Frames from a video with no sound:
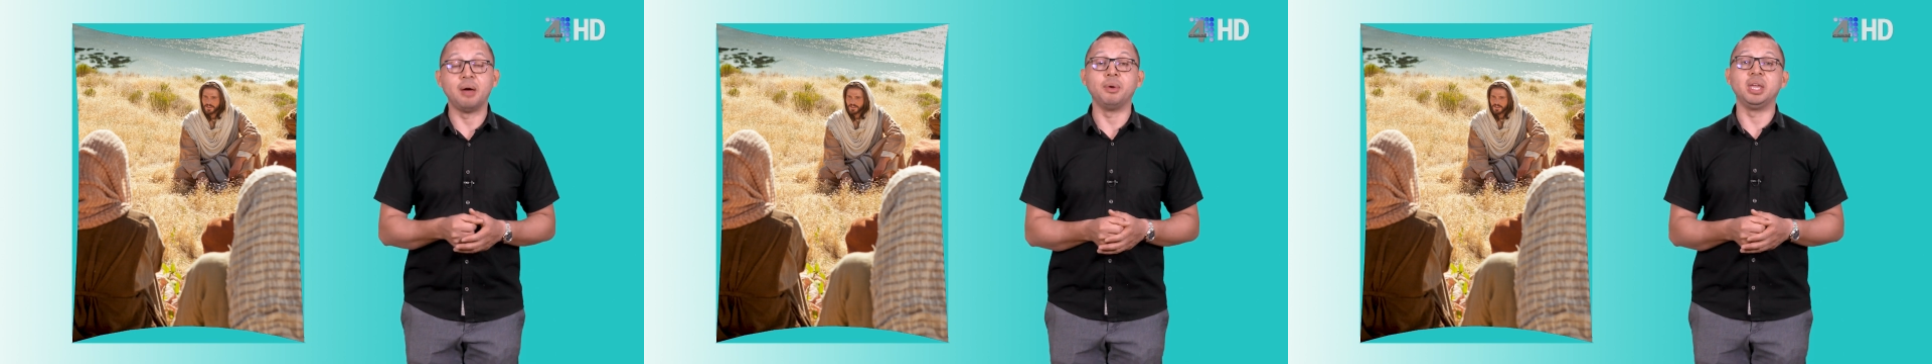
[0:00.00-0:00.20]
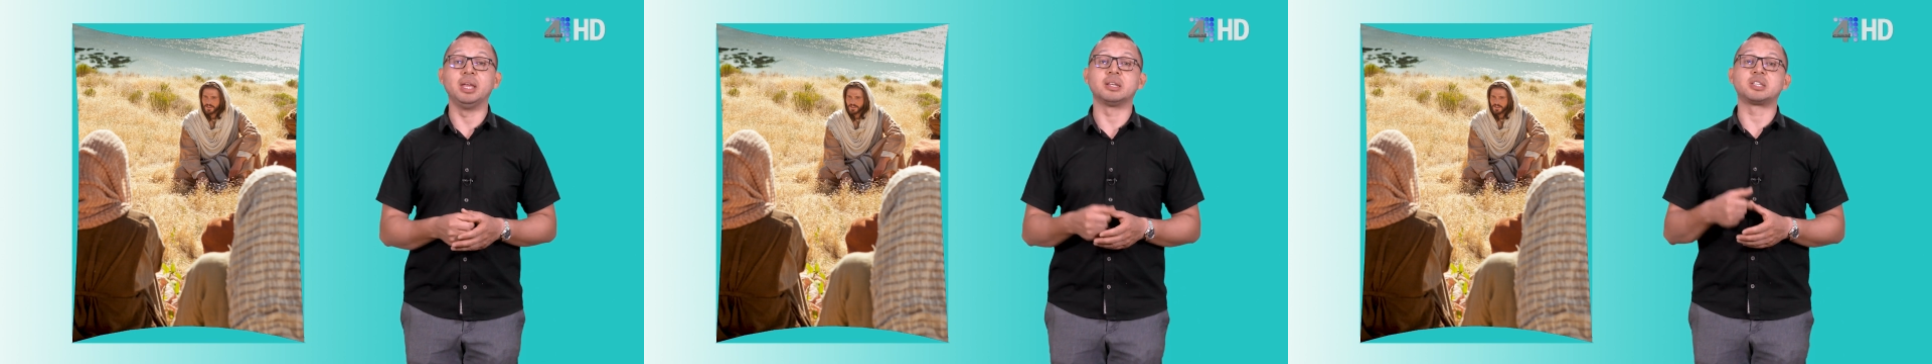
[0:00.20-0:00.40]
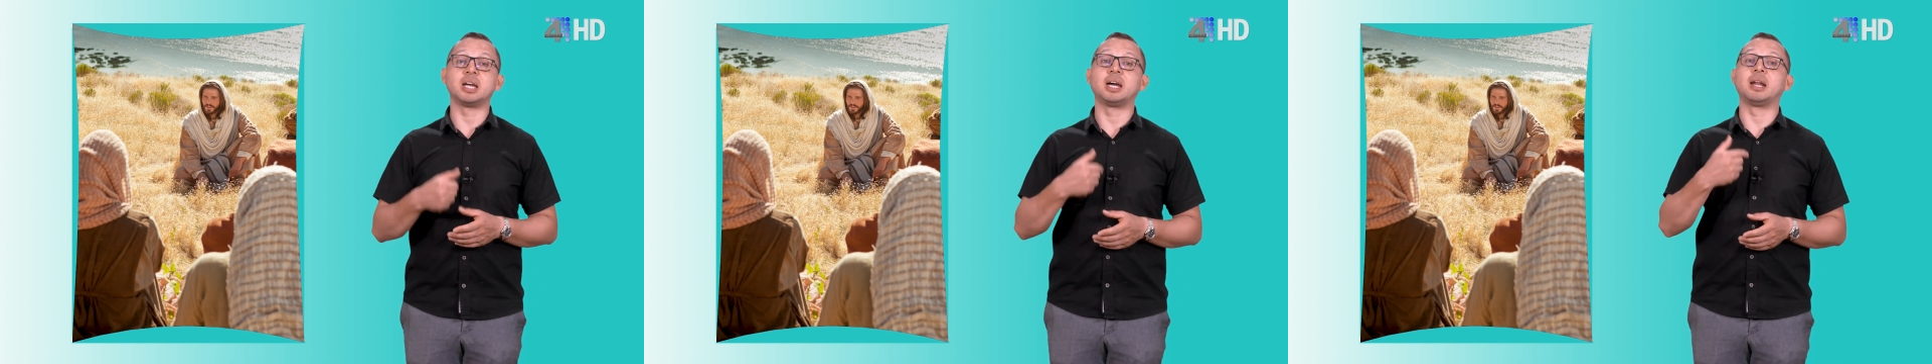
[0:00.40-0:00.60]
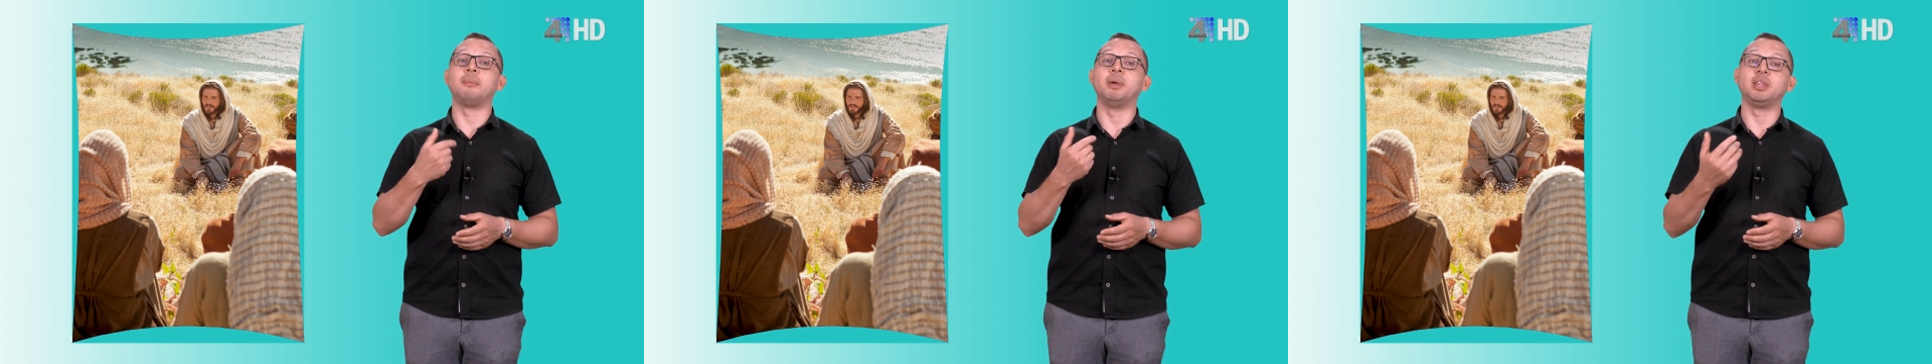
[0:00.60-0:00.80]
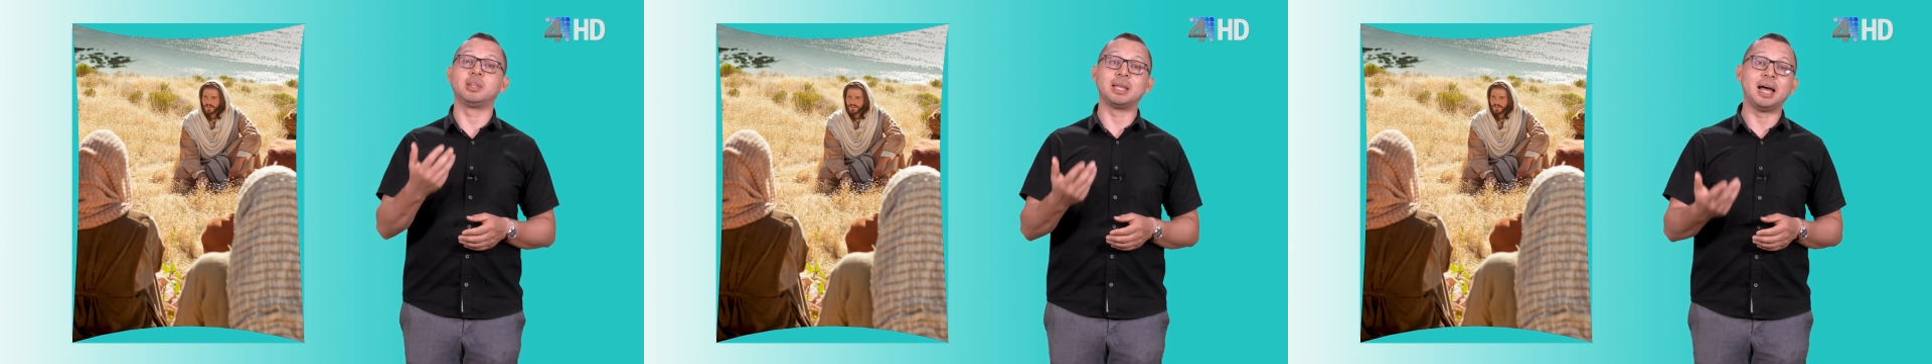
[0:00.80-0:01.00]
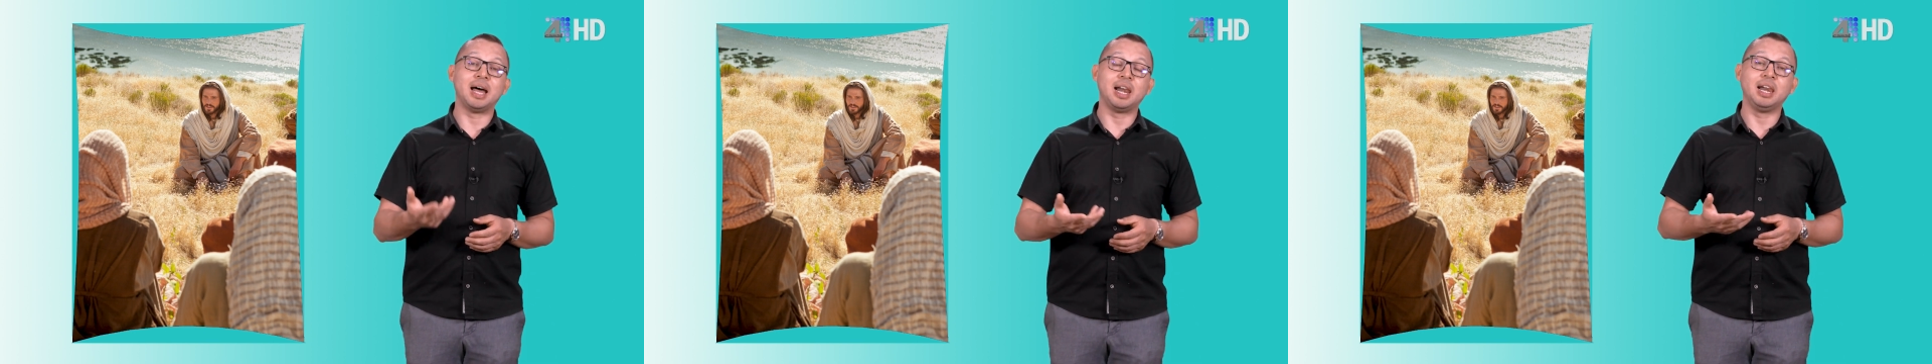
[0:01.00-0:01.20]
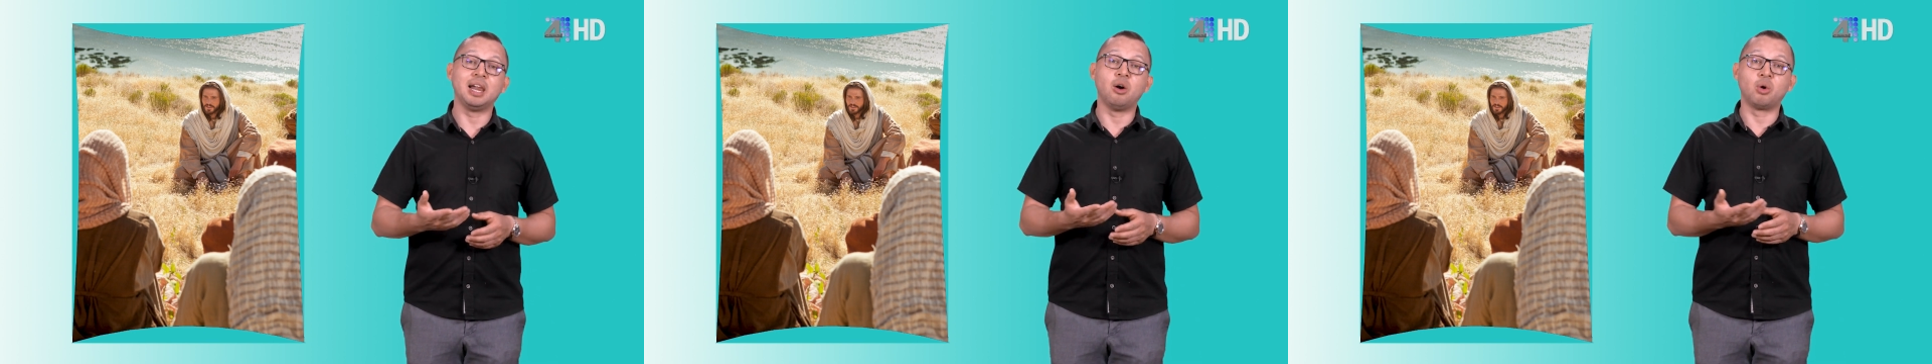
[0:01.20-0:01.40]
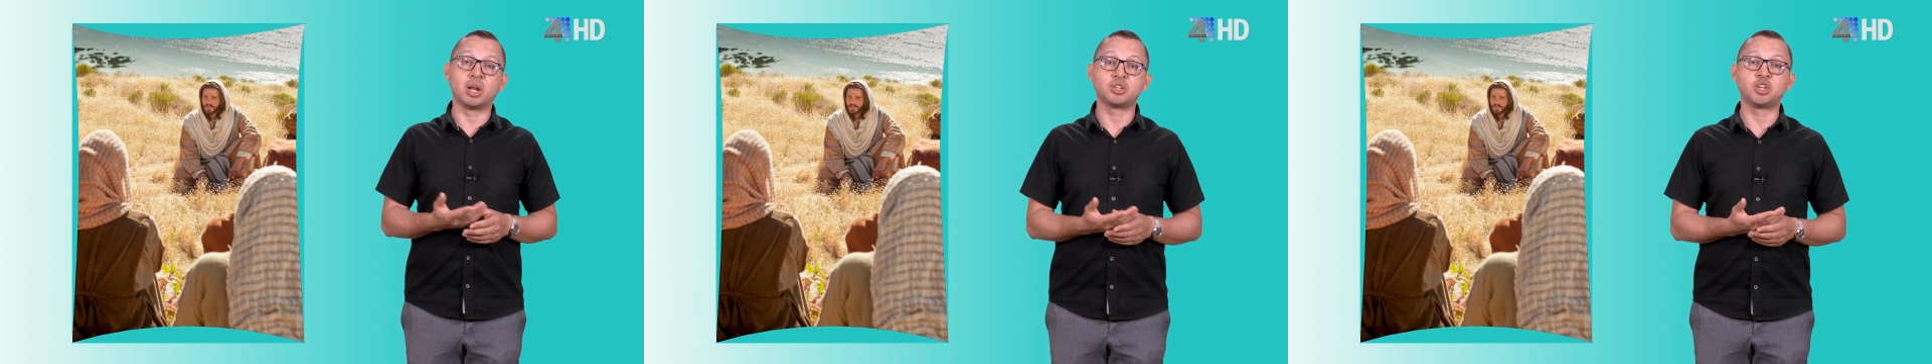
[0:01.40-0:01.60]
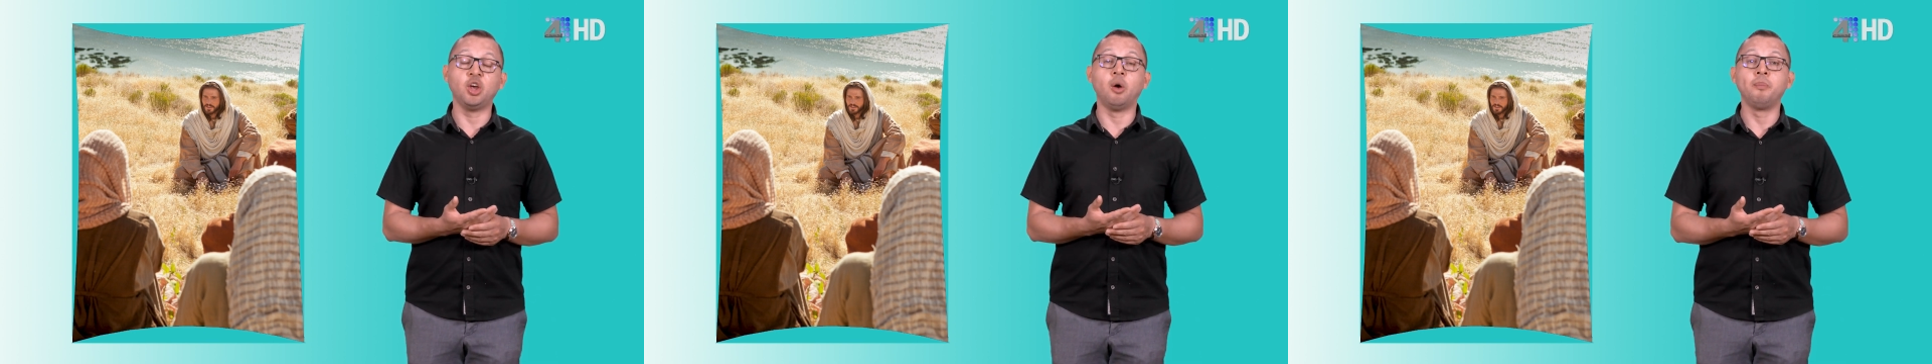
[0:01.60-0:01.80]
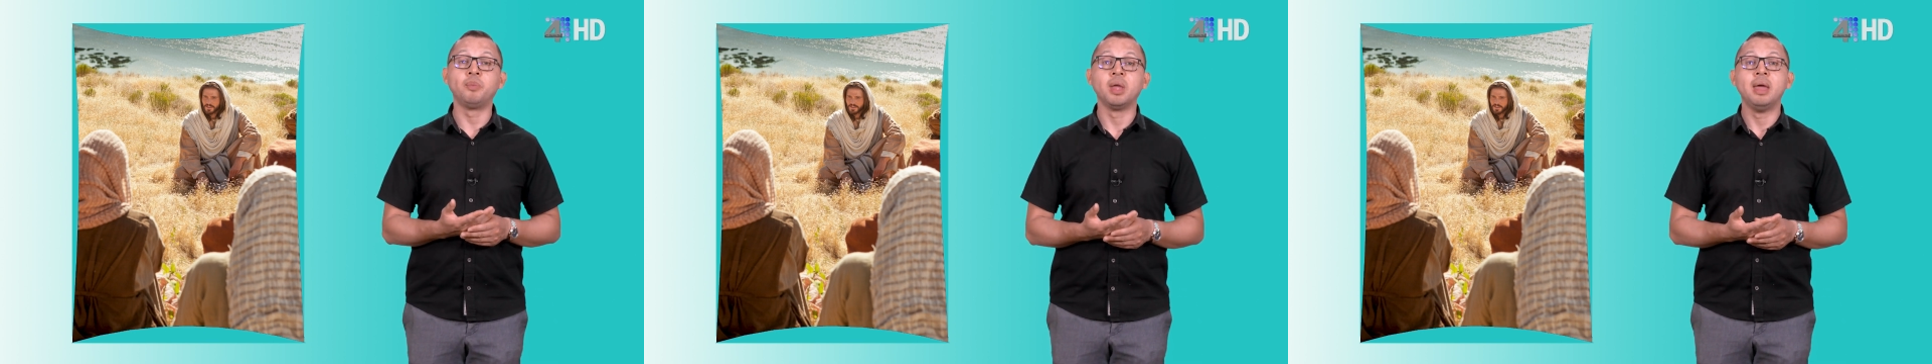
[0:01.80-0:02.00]
vida sacramental, la
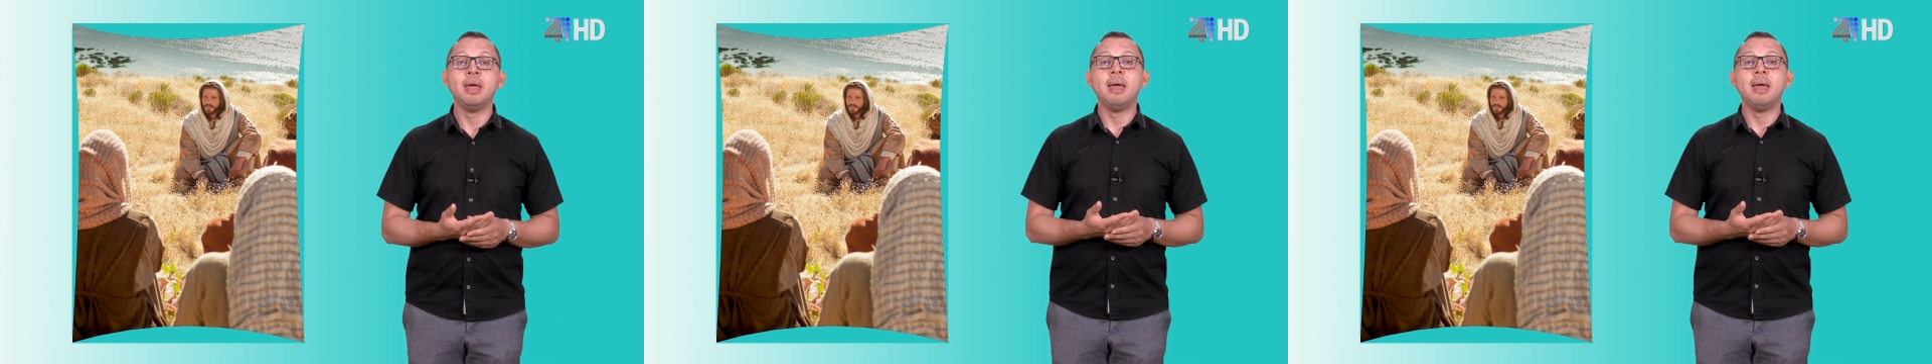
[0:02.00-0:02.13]
oración,